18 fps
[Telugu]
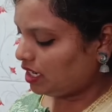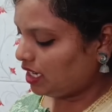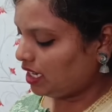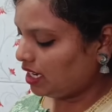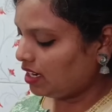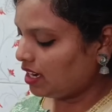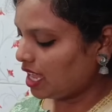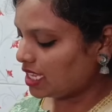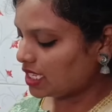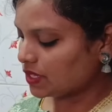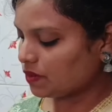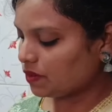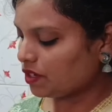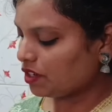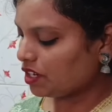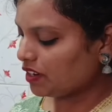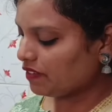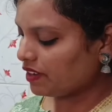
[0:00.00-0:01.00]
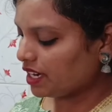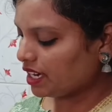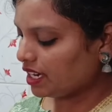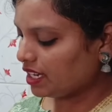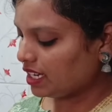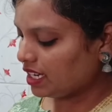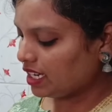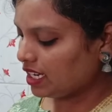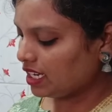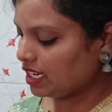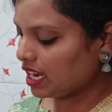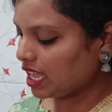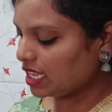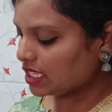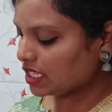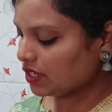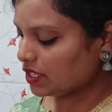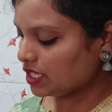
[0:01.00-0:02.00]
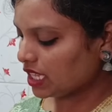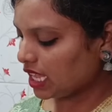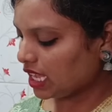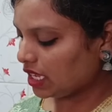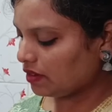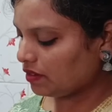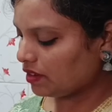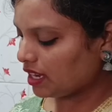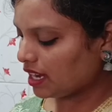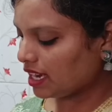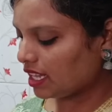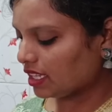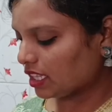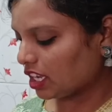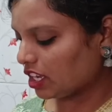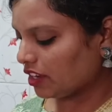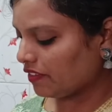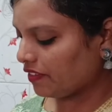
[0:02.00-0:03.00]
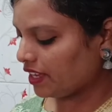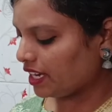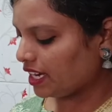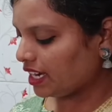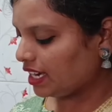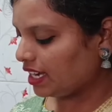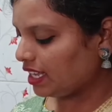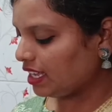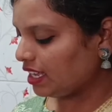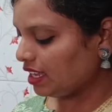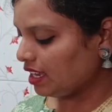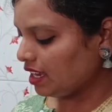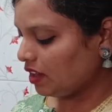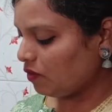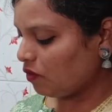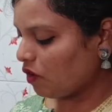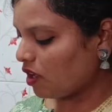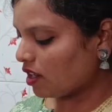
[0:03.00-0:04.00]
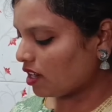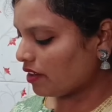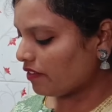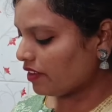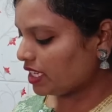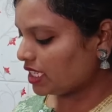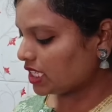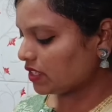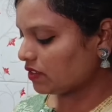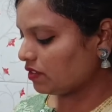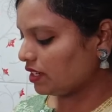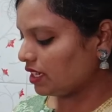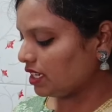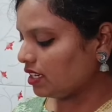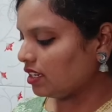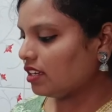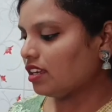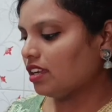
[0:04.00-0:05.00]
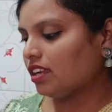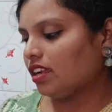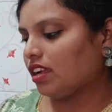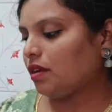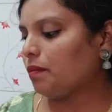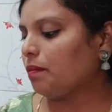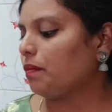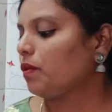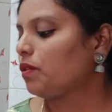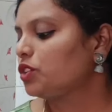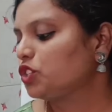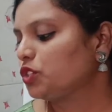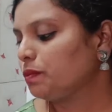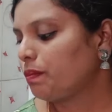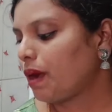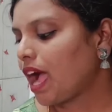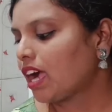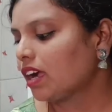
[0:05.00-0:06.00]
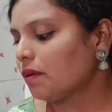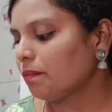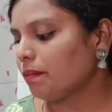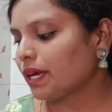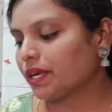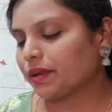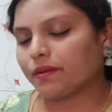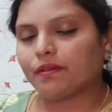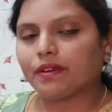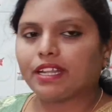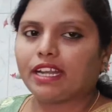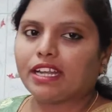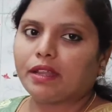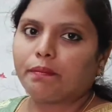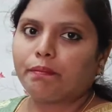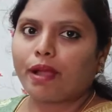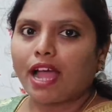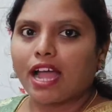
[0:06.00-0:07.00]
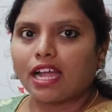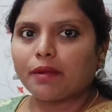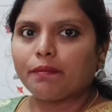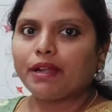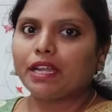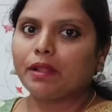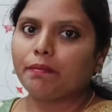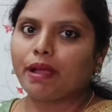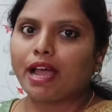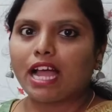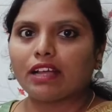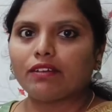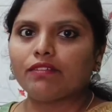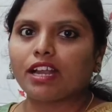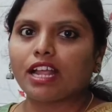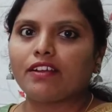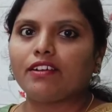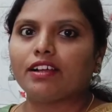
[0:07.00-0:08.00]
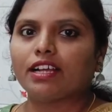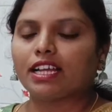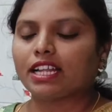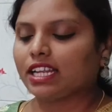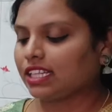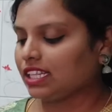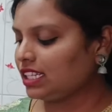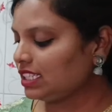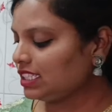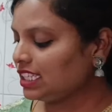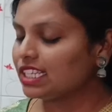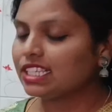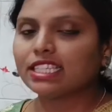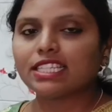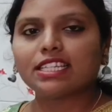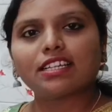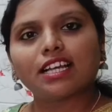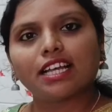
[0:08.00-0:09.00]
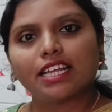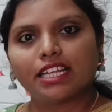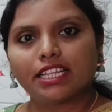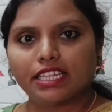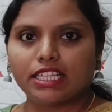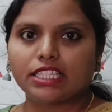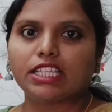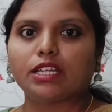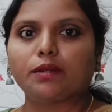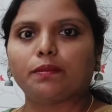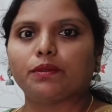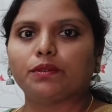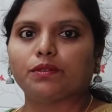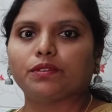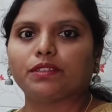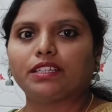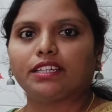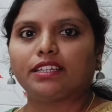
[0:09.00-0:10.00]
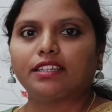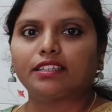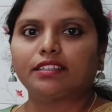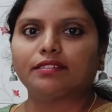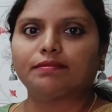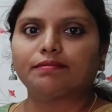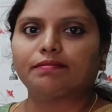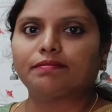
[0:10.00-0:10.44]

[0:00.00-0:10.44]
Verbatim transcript: టీ గ్లాస్ కూడా ఉండవండి టీ గ్లాస్లో సగం కన్నా తక్కువేనండి వాటర్ వేసుకుని కొంచెం పాకం పట్టుకుంటా అంటే పాకం అంటే పాకం రావక్కర్లేదని జస్ట్ కరిగితే సరిపోతుందండి